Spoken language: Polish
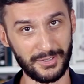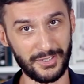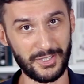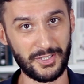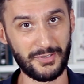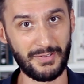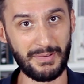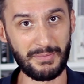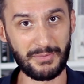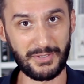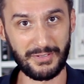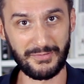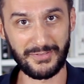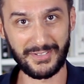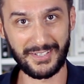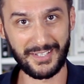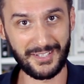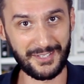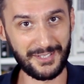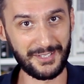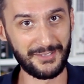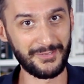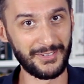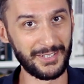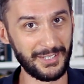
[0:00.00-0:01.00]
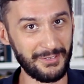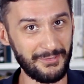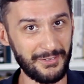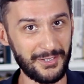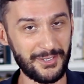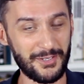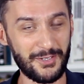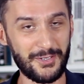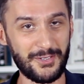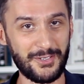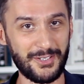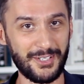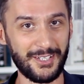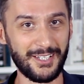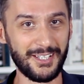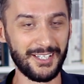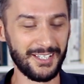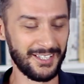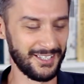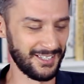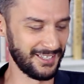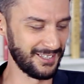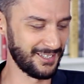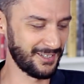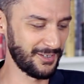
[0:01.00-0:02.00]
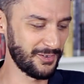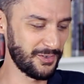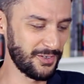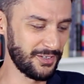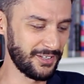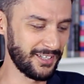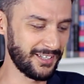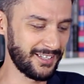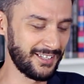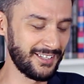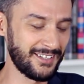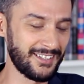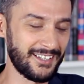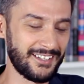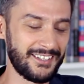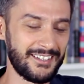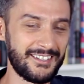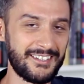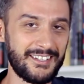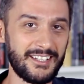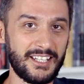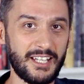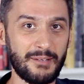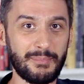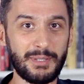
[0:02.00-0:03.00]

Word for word: Podejrzewam, że w zdecydowanej większości e, rodzin takiej tradycji